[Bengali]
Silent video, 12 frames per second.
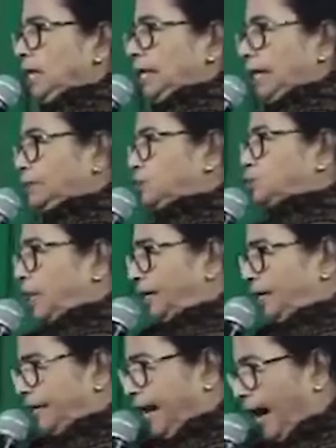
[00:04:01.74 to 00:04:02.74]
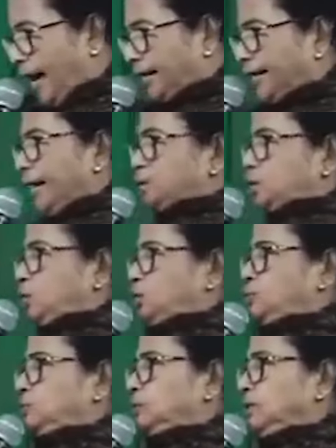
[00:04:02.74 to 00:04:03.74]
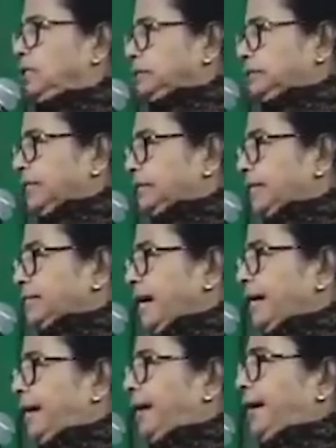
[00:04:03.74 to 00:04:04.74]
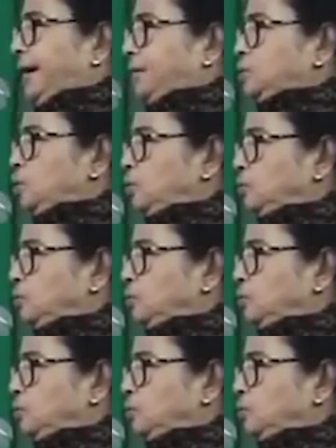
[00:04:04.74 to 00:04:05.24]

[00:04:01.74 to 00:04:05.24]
রাজস্থানে গিয়ে হারিয়ে এসো যেটা জায়গা হেরেছো